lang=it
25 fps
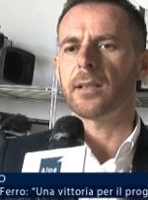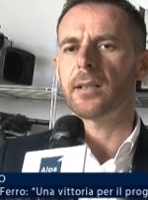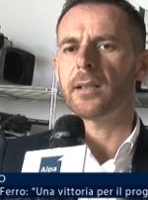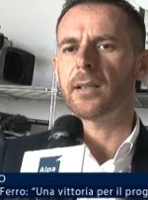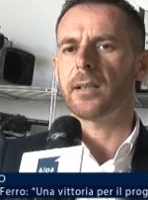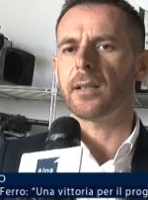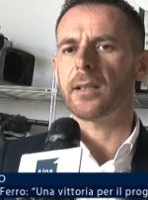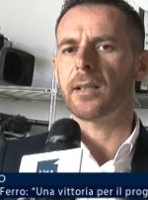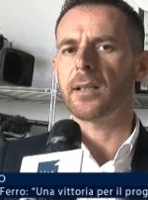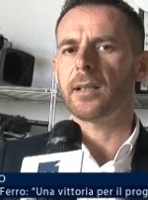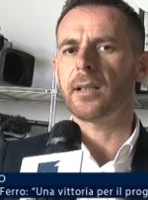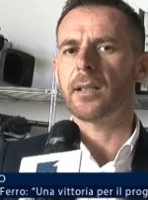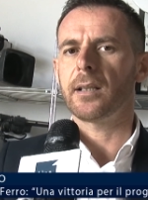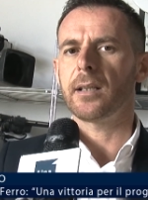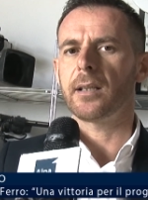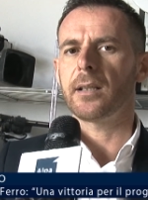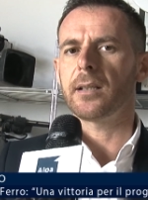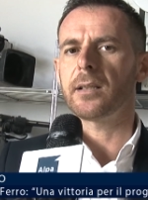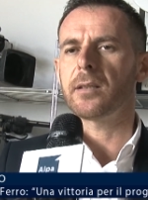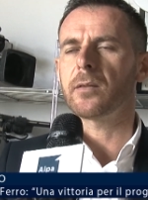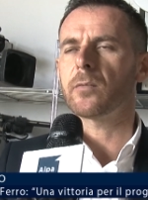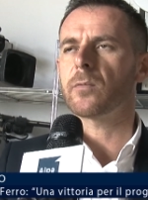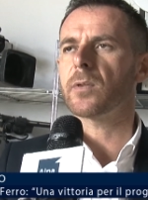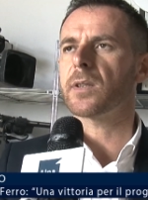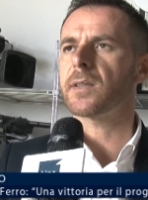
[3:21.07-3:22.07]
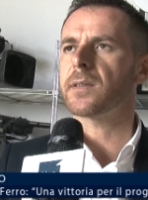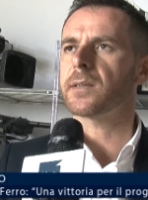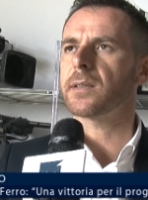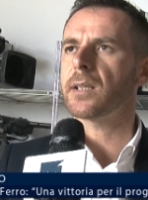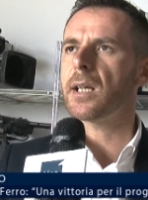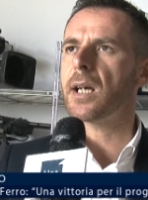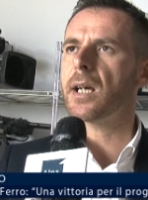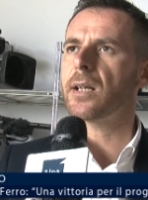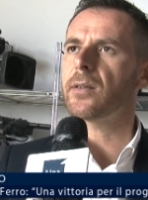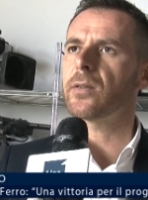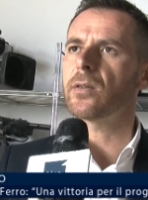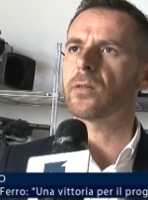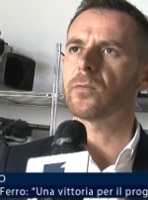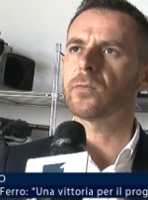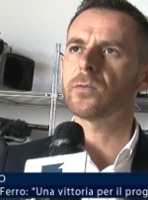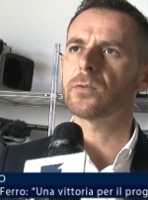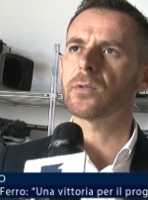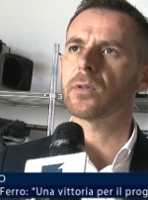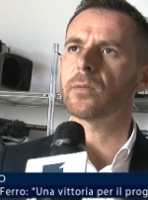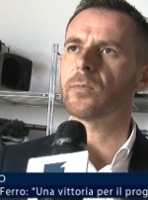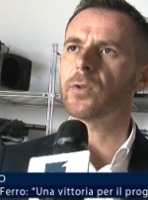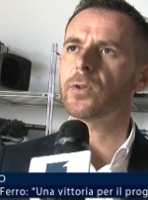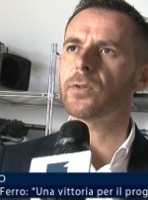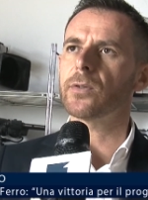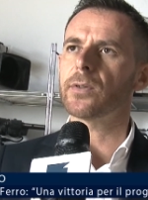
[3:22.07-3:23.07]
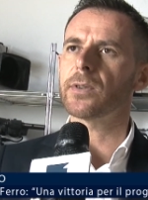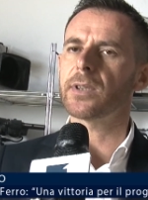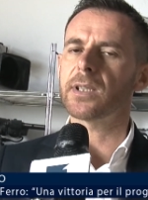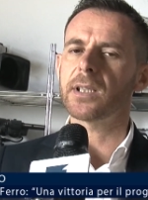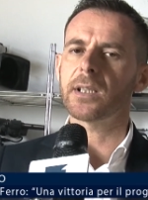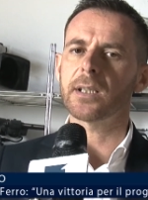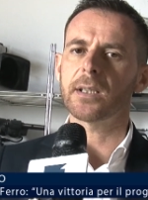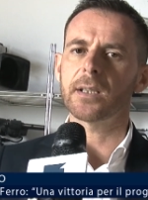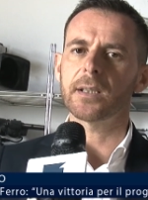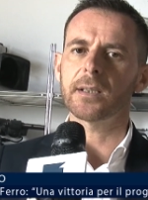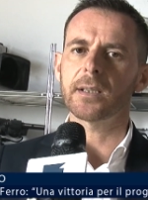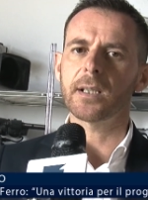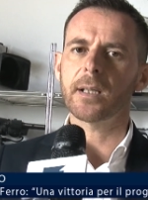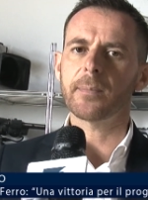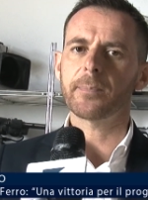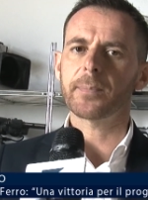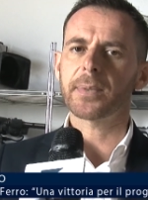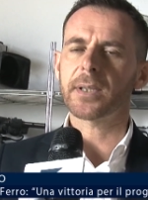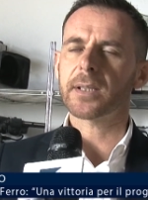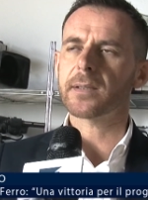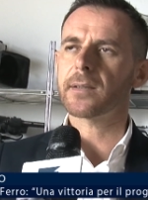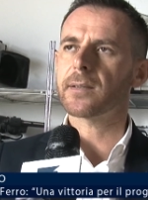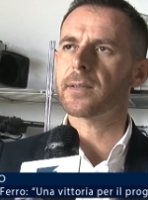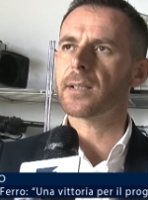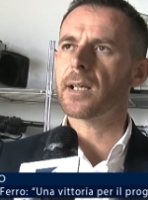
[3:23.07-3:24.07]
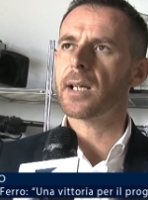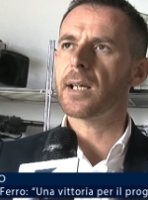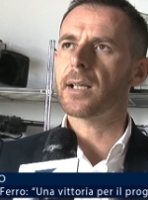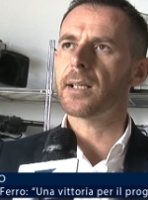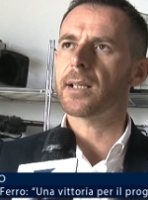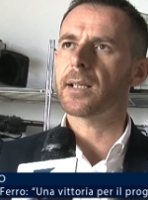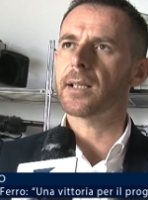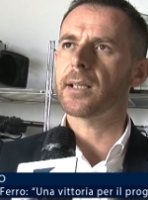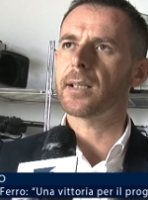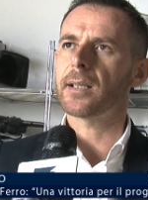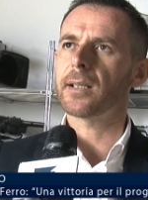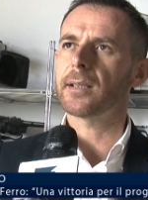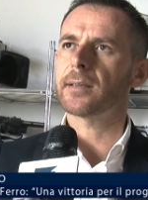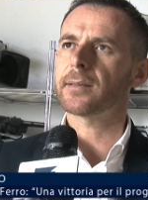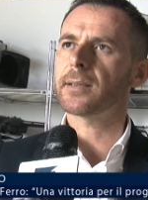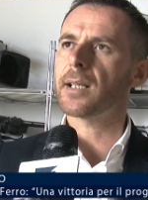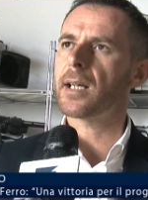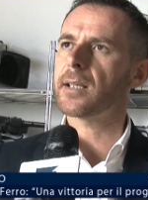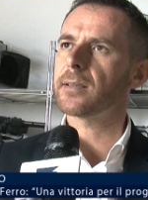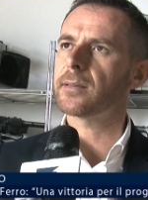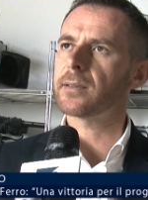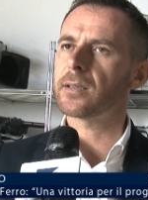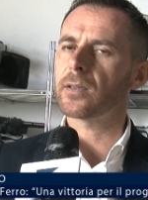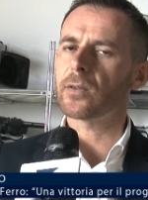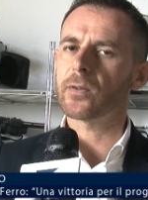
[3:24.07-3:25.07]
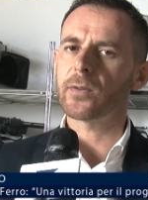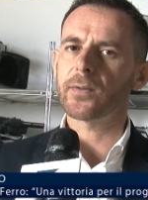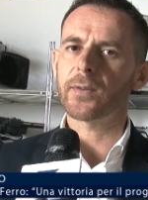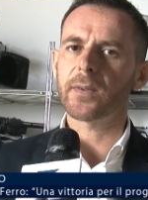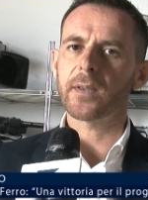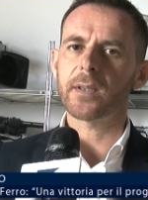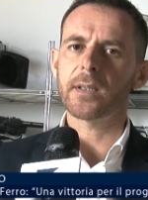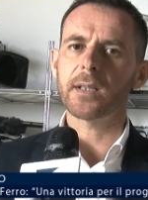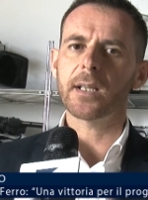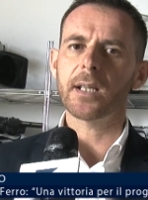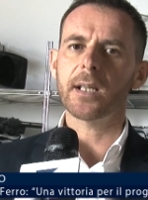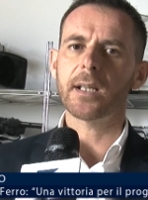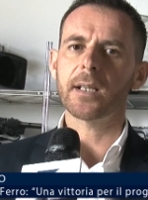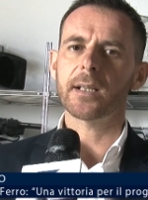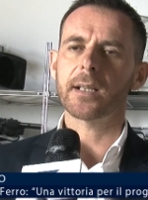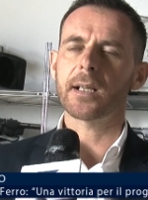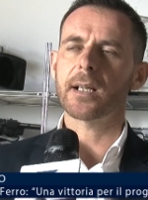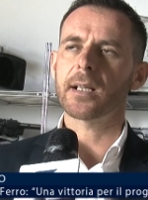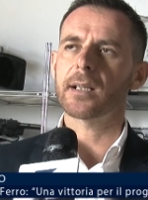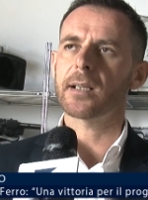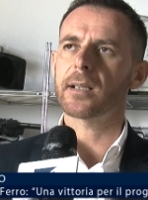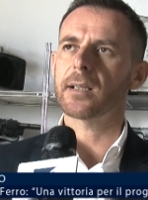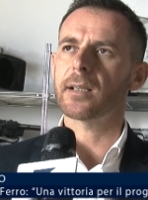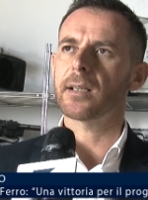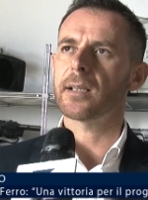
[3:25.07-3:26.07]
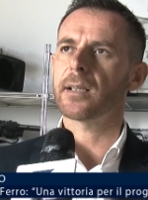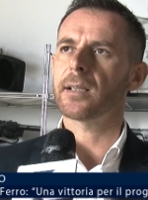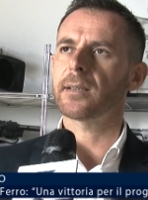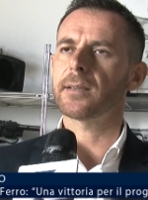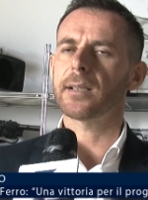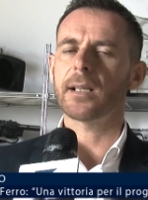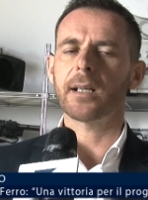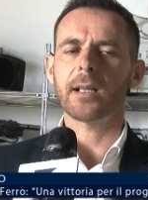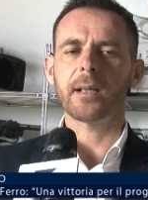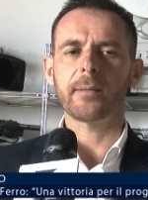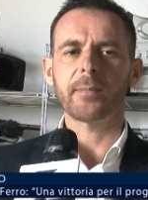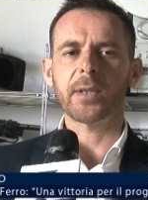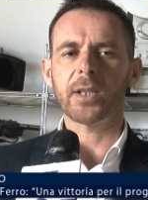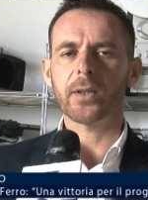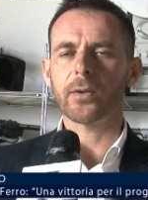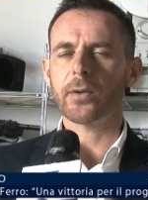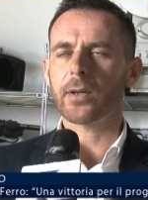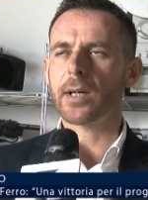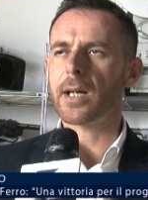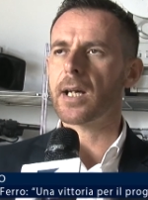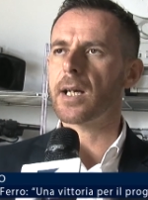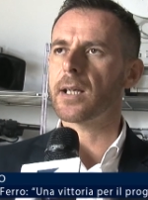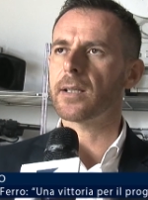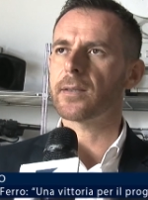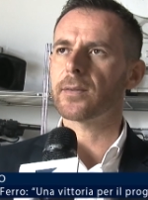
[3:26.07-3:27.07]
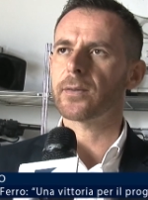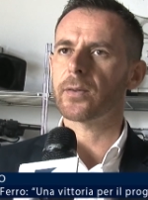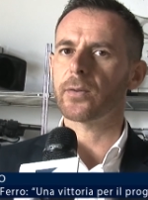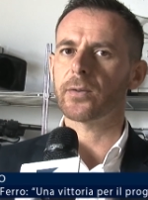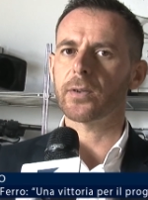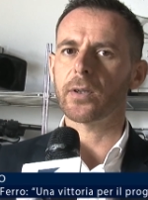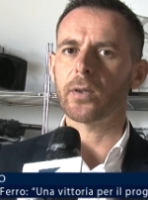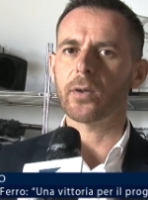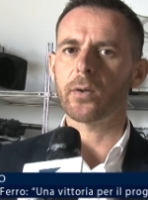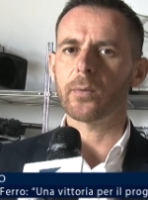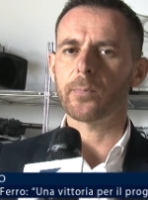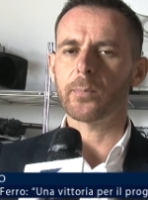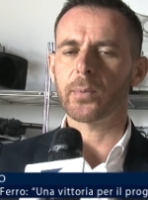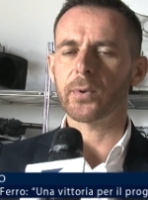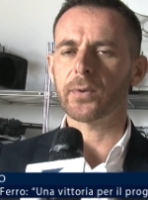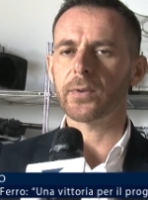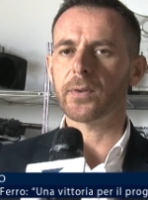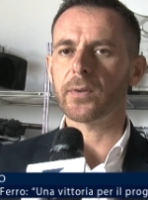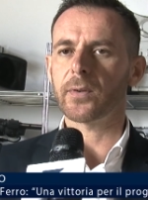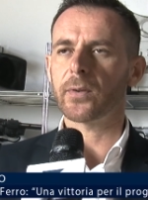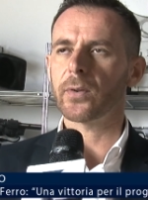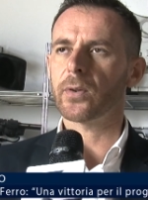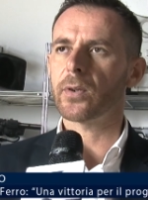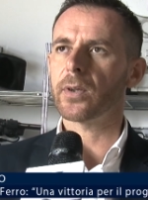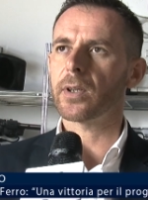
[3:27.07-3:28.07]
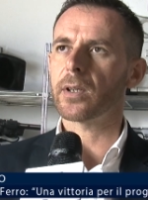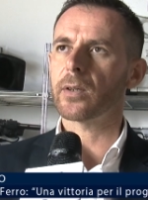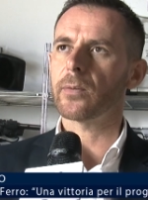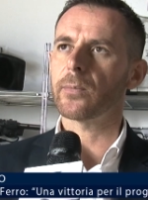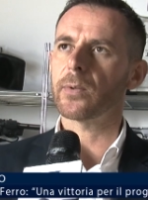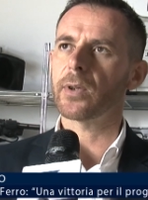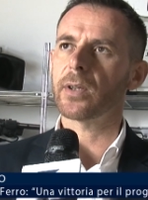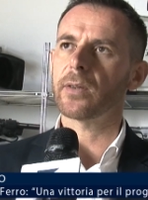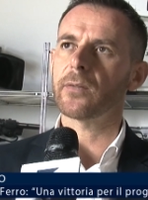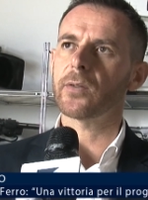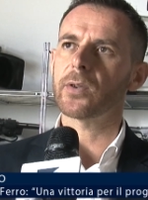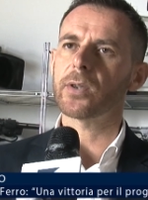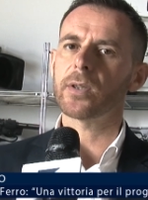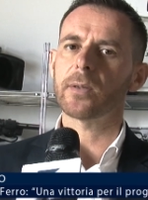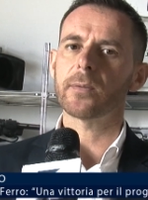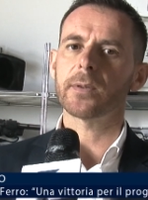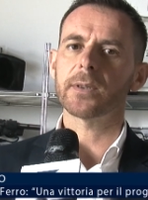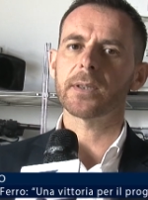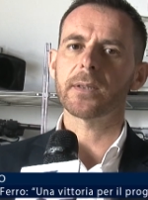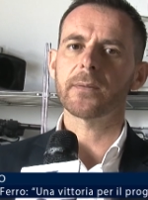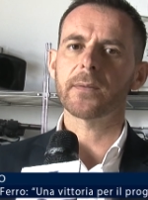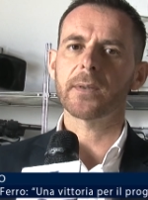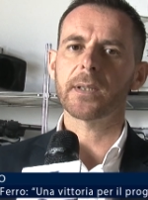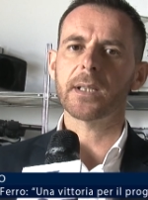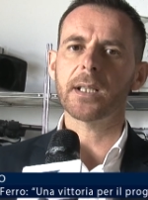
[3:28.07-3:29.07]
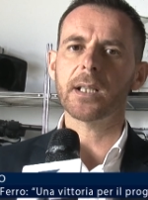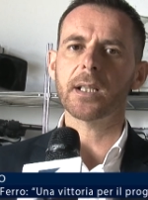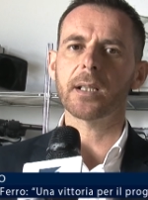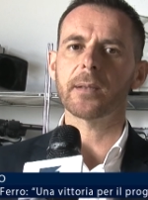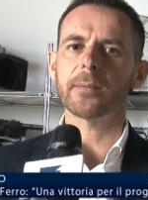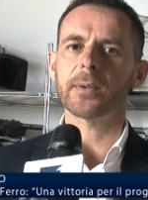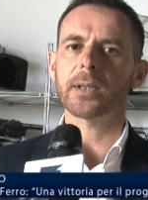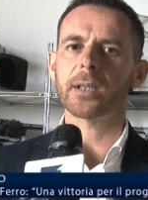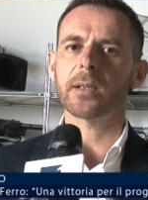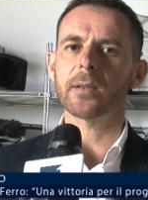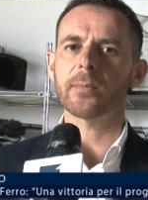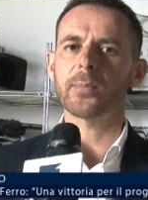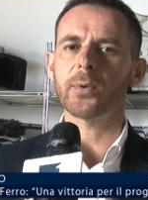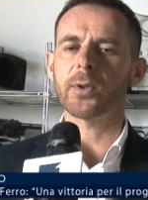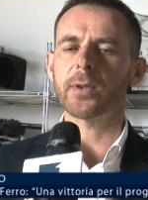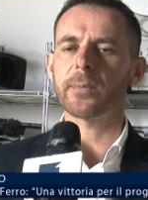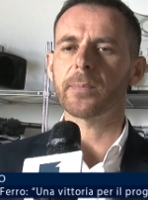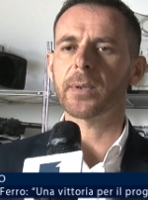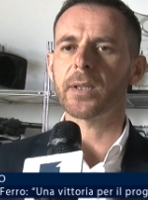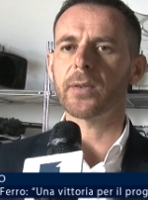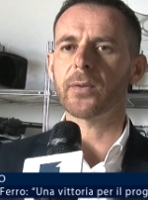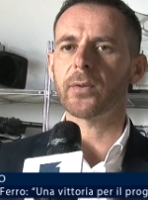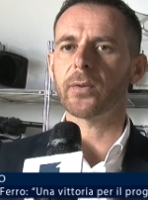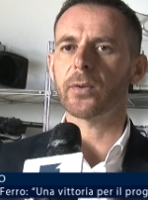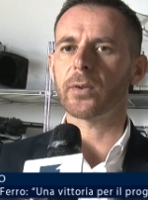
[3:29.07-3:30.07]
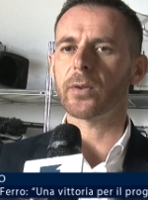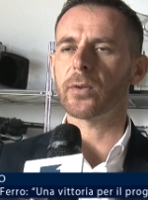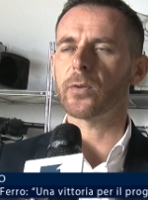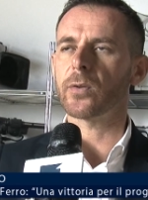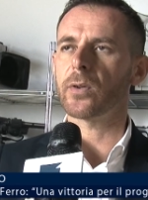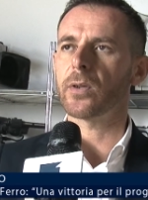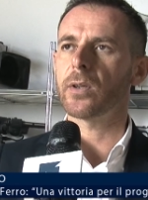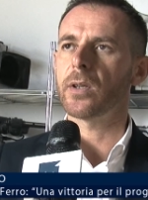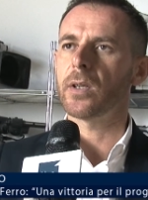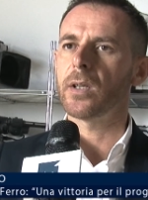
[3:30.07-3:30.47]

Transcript: eh, in questi anni ho avuto modo di, di, apprezzare tanti consiglieri anche della minoranza o dell'opposizione come la vogliamo definire perché poi penso che